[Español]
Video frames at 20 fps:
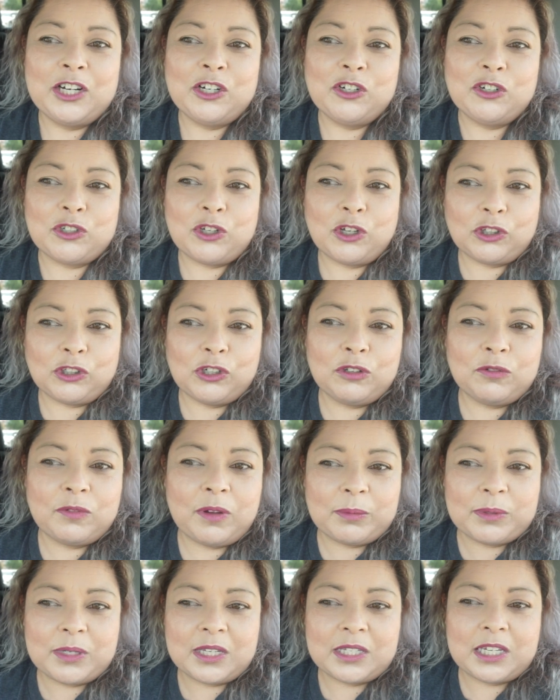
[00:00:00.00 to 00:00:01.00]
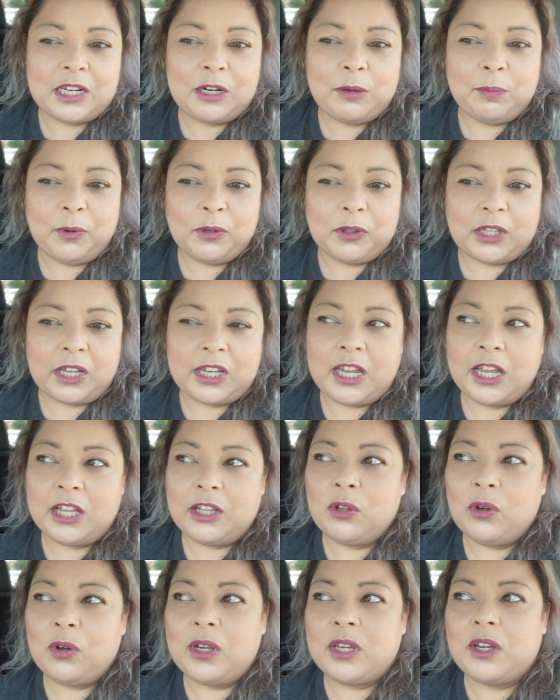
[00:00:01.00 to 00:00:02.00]
nosotros nos vamos a seguir
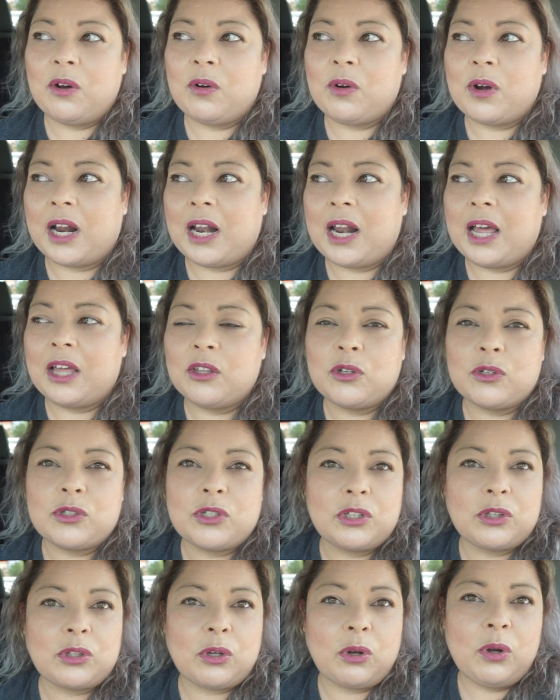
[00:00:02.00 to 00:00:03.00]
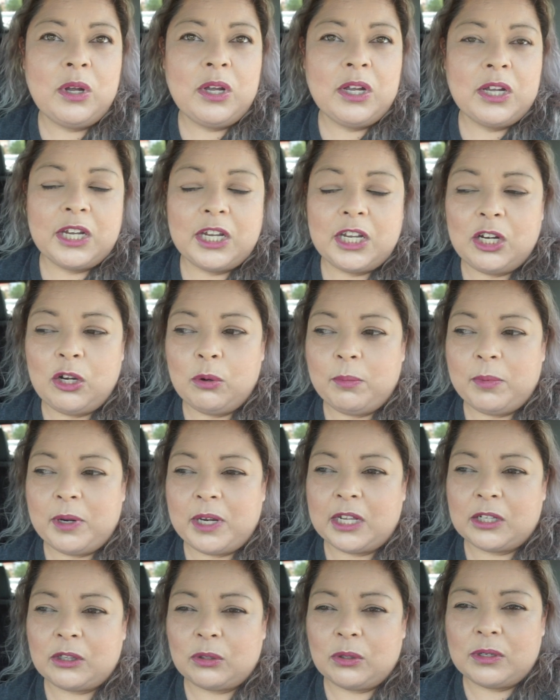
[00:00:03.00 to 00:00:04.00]
protegiendo y ojalá Diosito
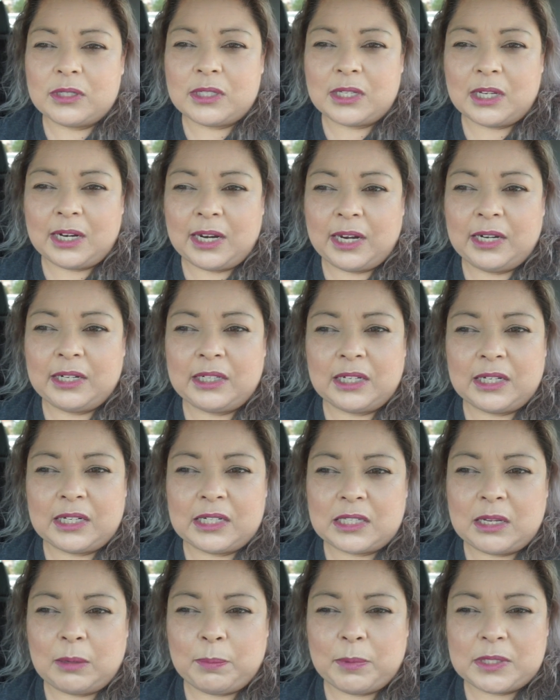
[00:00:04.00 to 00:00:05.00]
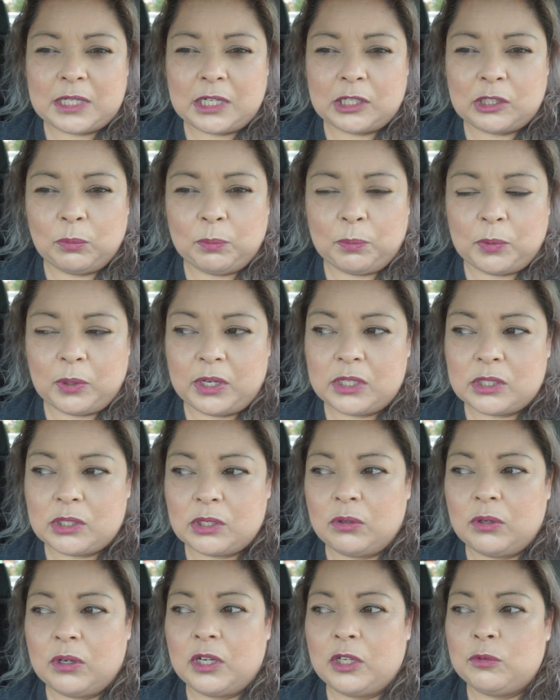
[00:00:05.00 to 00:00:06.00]
ilumine a toda esa gente que está pasando por
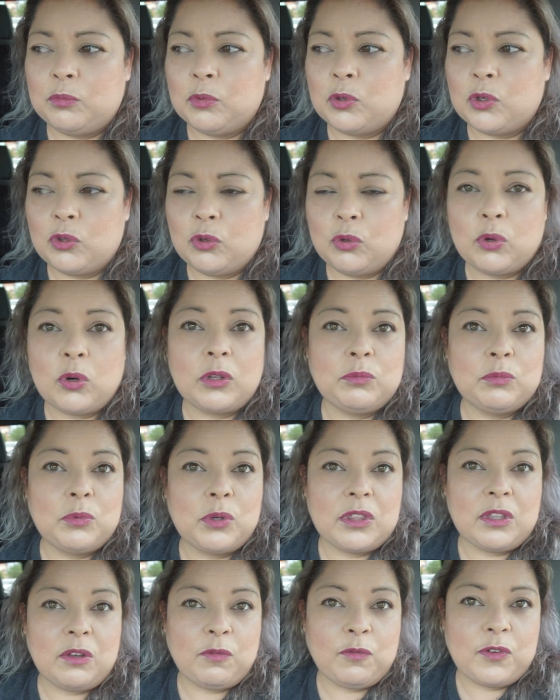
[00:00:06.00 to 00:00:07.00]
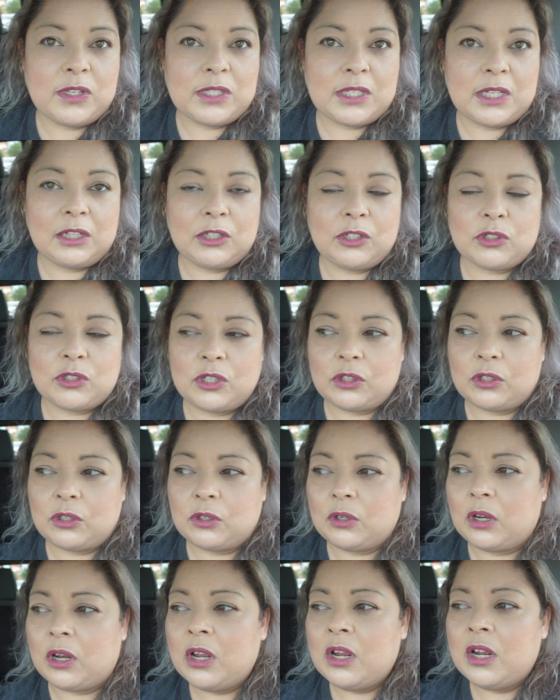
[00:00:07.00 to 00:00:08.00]
eso. Es muy duro, es muy difícil. Diosito
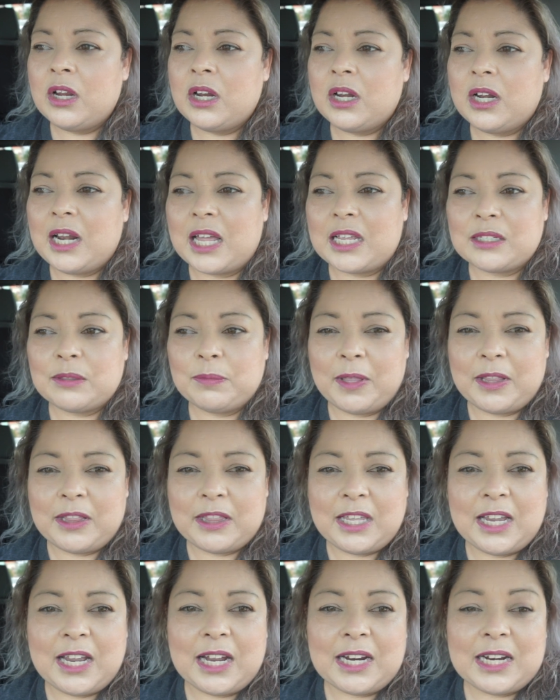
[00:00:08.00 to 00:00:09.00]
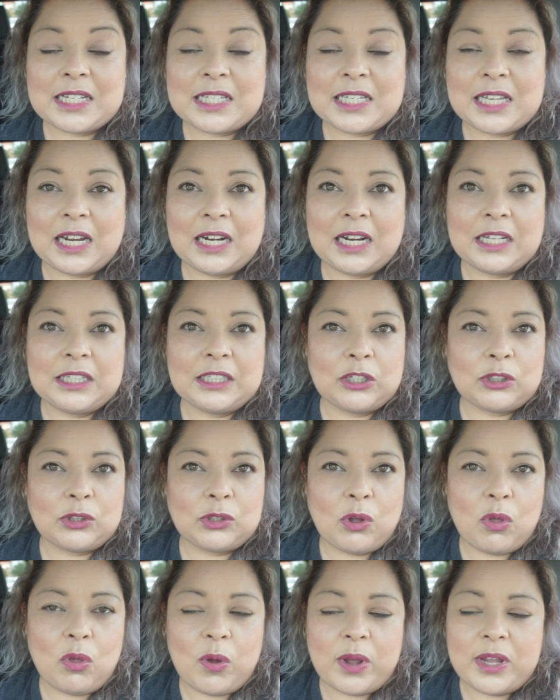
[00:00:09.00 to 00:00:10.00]
las bendiga que salgan de
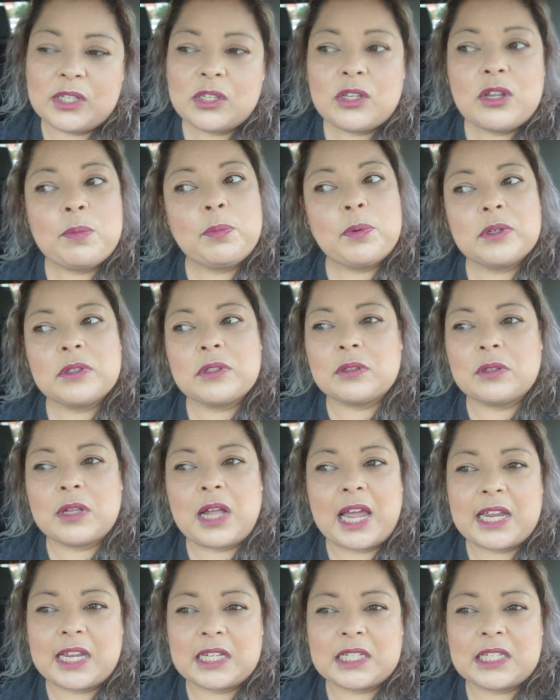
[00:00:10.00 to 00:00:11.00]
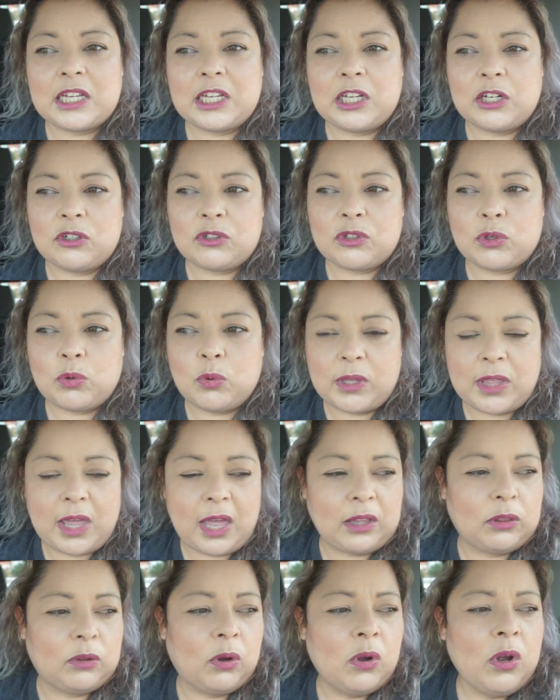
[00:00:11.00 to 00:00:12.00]
todo esto y pues hay que seguirnos
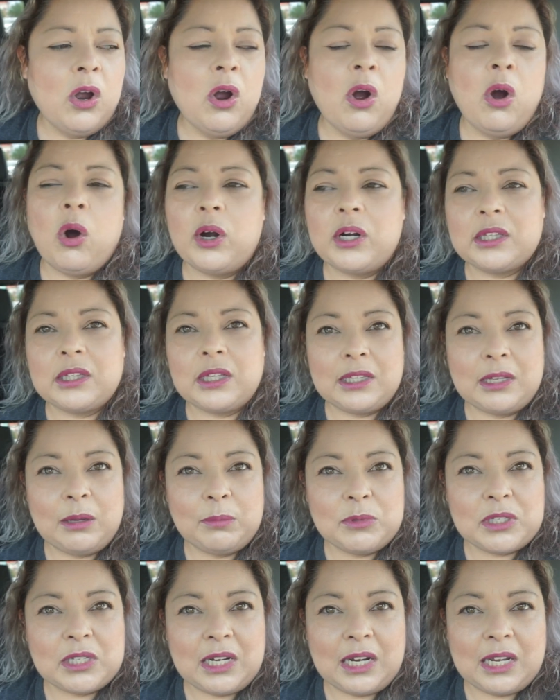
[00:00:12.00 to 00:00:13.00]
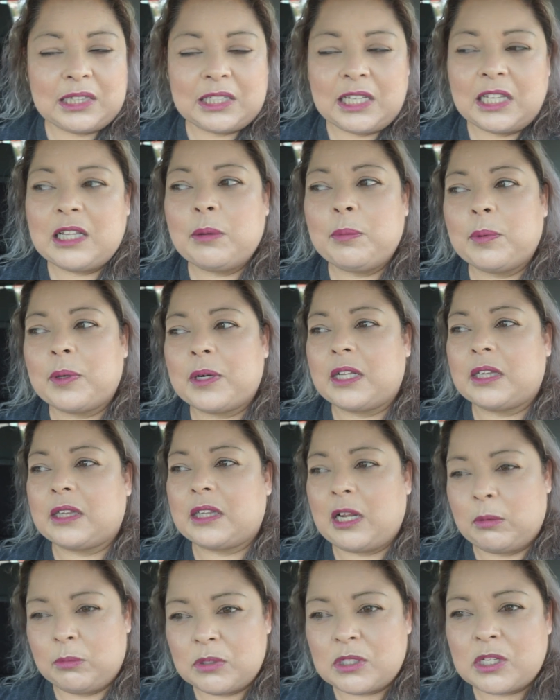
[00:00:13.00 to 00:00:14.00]
cuidando. Ahorita andamos en la tienda porque
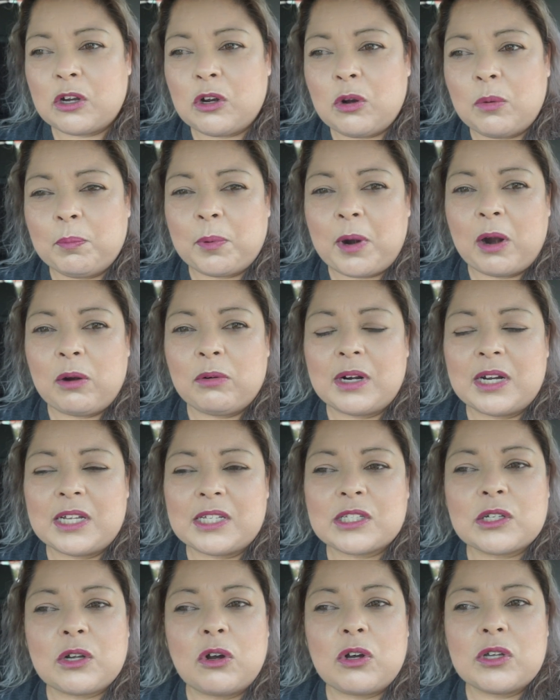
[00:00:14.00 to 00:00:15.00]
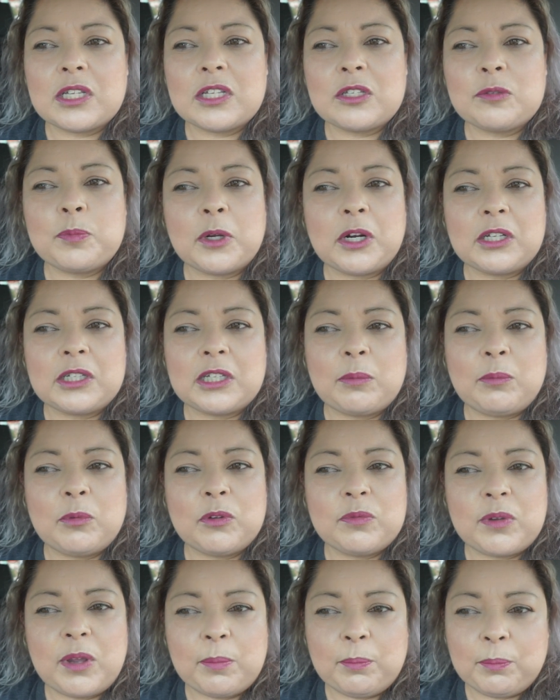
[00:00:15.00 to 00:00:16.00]
tenemos que comprar unas cosas, pero
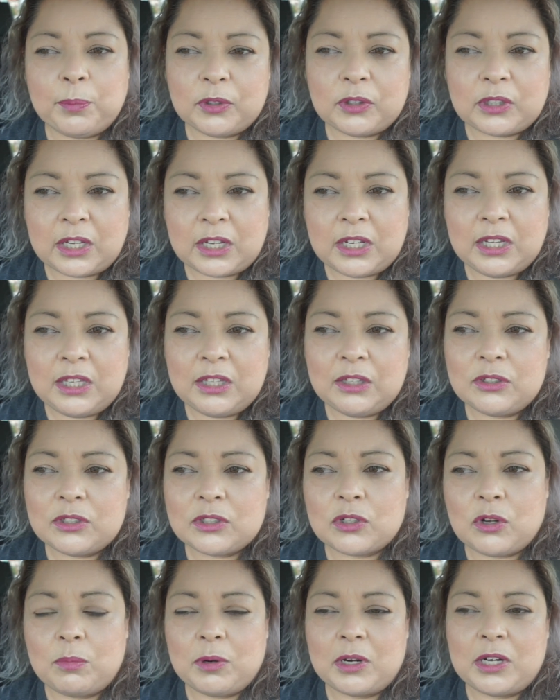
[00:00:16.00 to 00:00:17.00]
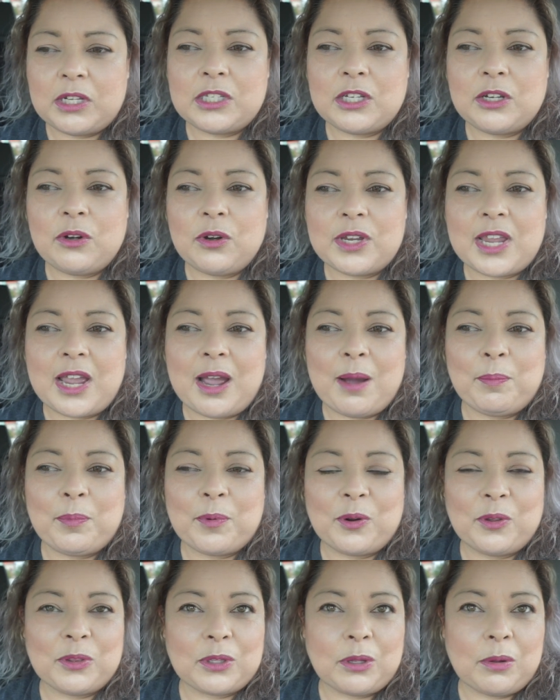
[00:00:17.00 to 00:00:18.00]
andamos bien protegidos. Como les digo, ya
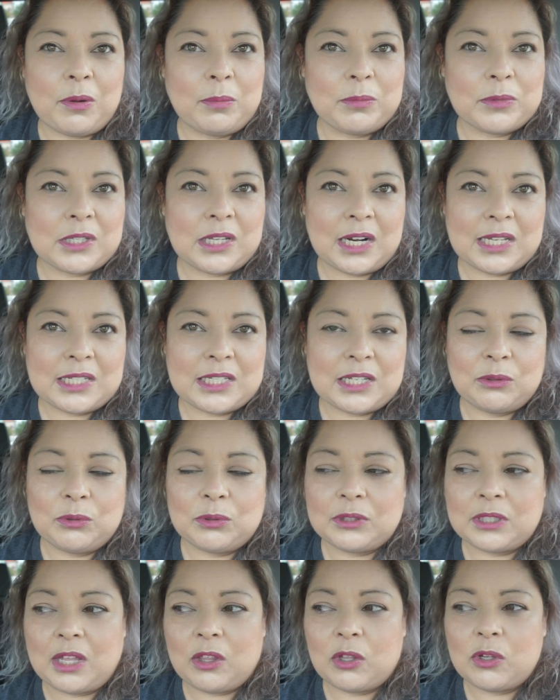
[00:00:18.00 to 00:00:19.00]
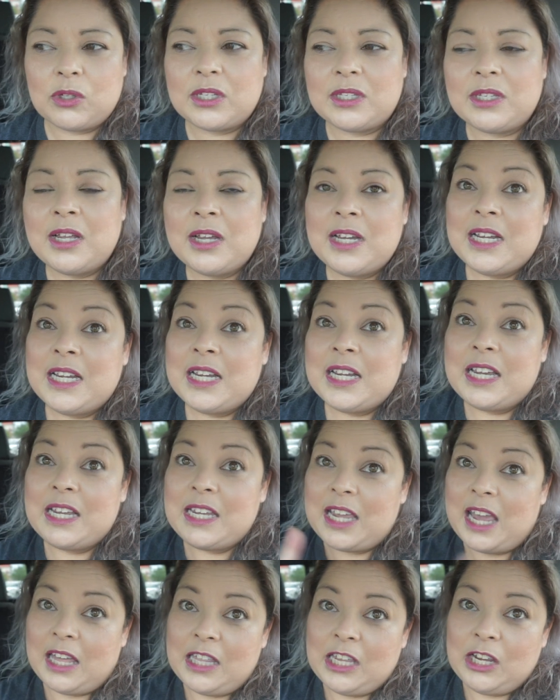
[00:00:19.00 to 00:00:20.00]
pronto vamos a la segunda dosis.
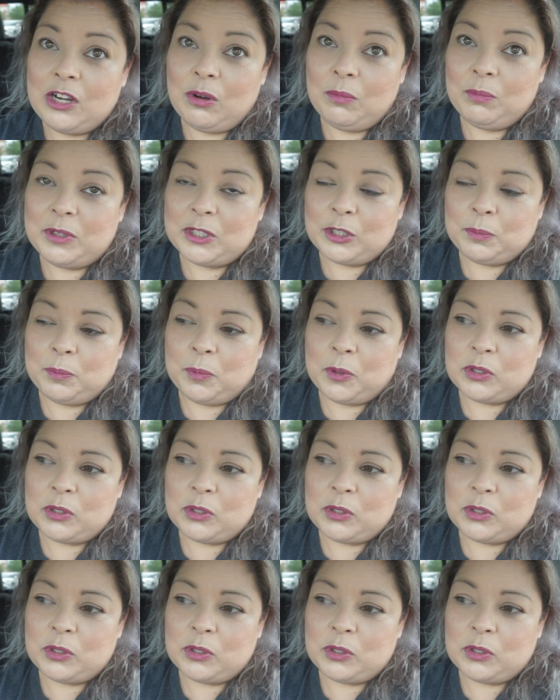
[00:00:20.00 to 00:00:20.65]
Y ya dijo mi esposa